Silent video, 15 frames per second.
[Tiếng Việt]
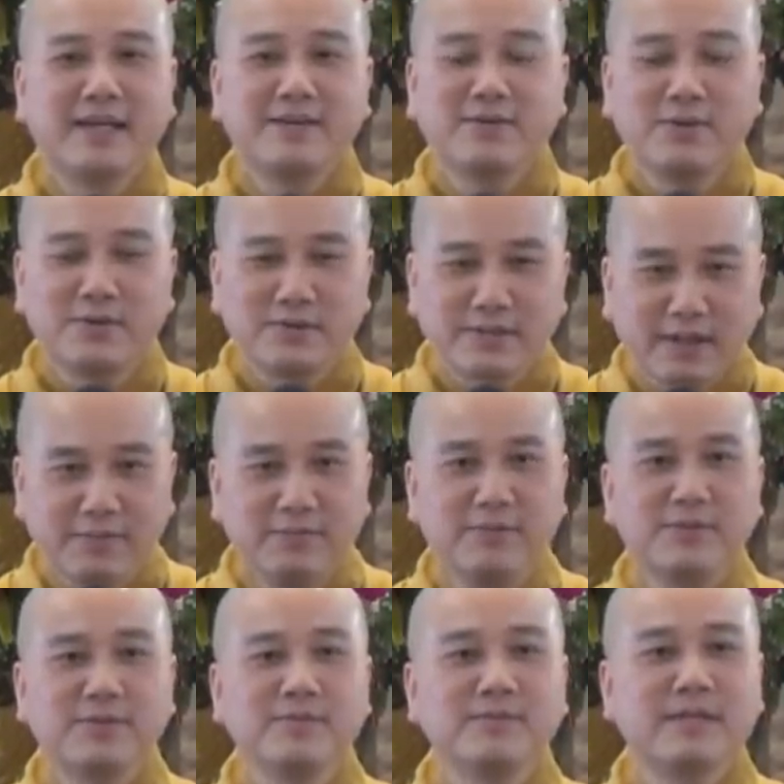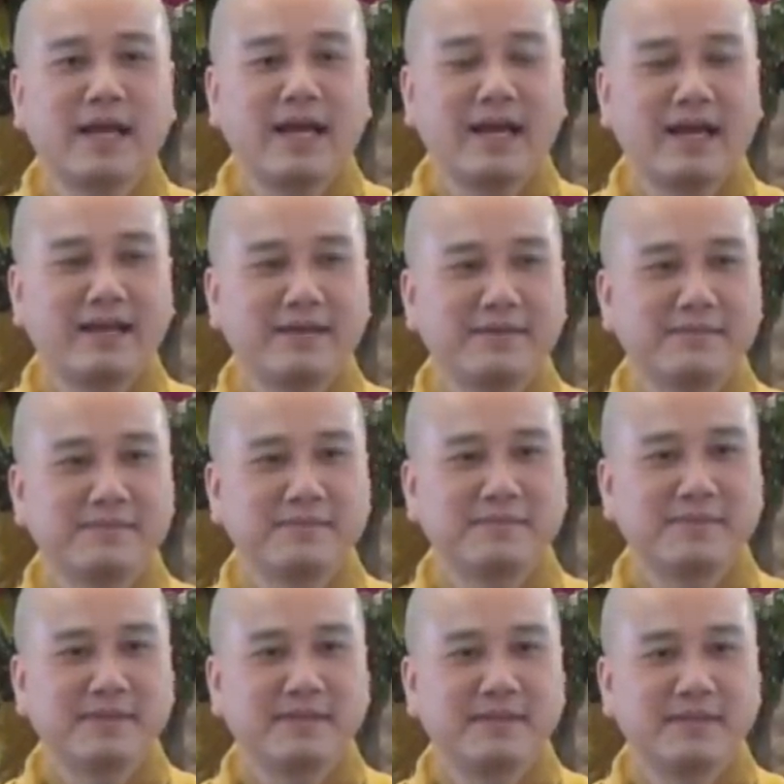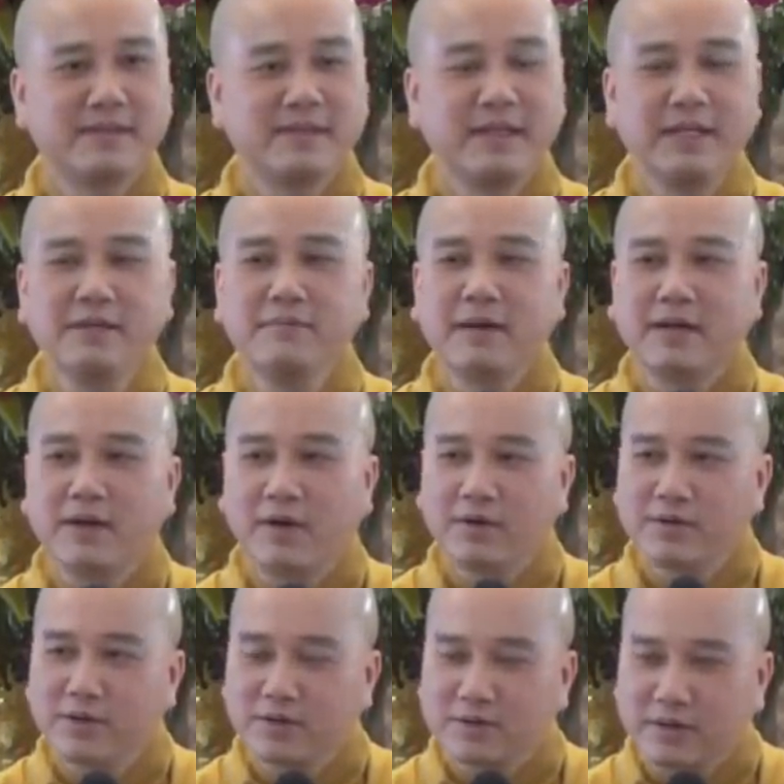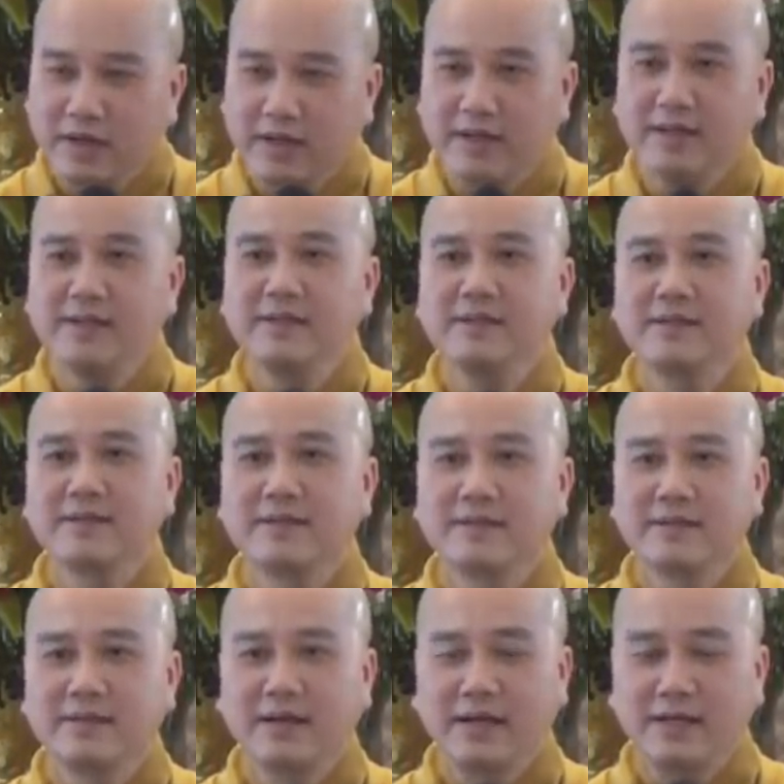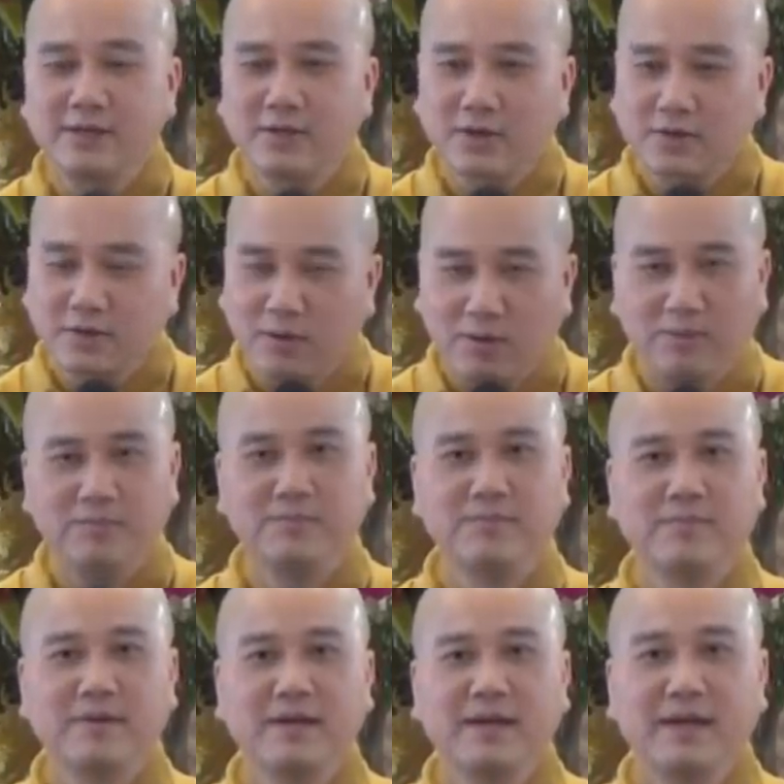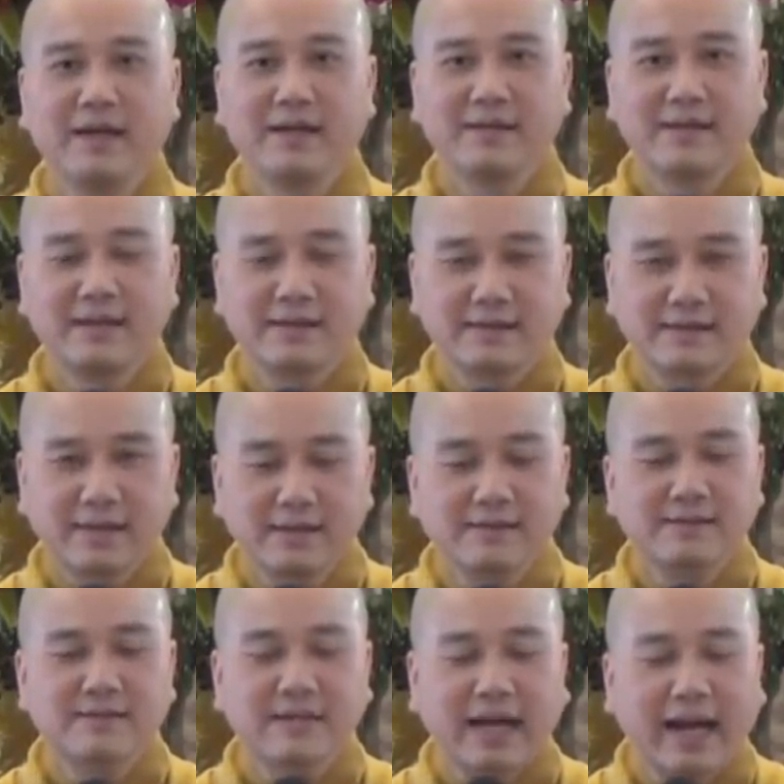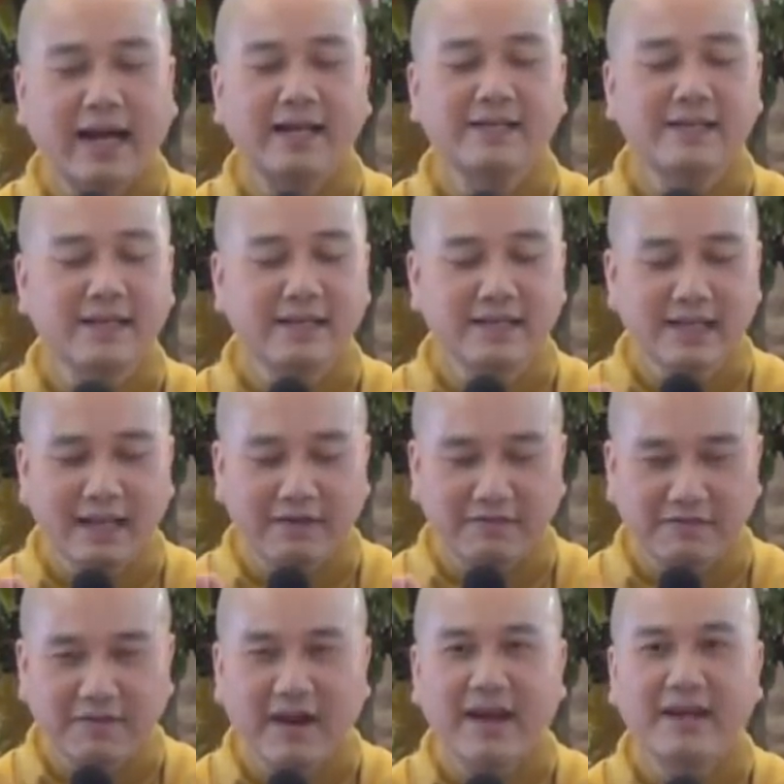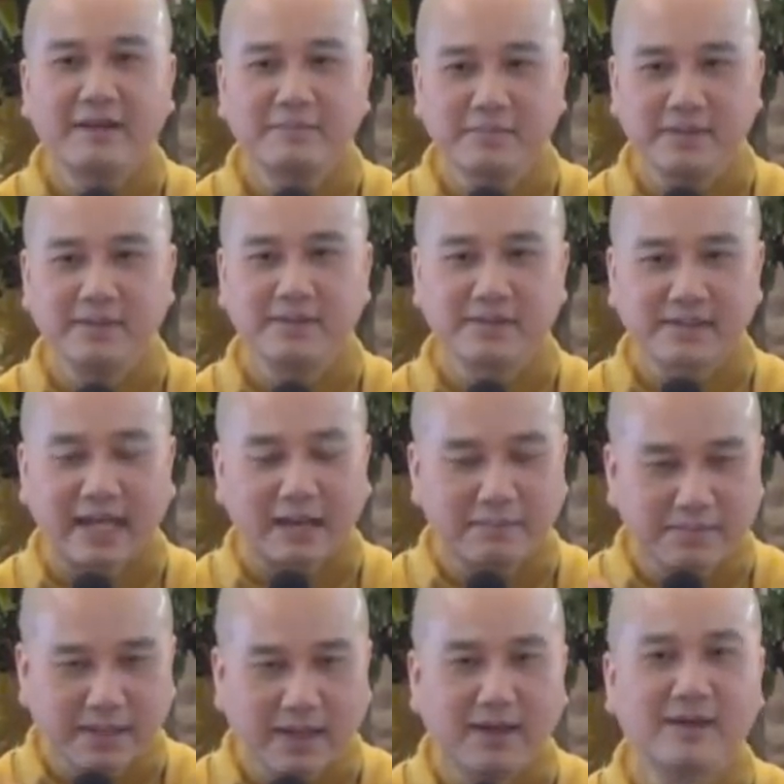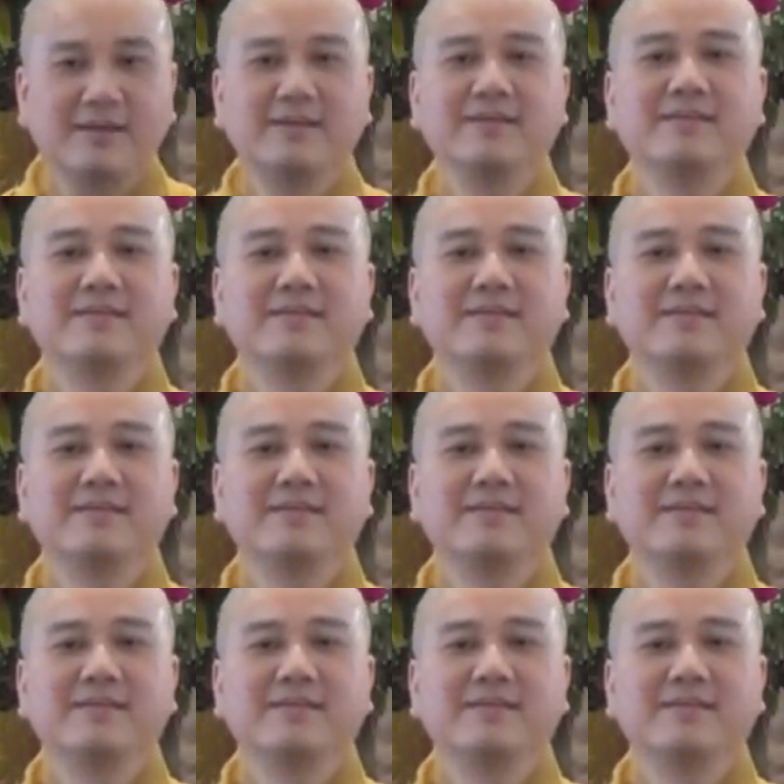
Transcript: cái cuộc sống của chúng ta nếu mà nói cho kỹ nghĩ cho cùng thì tất cả chỉ là vay mượn tạm thời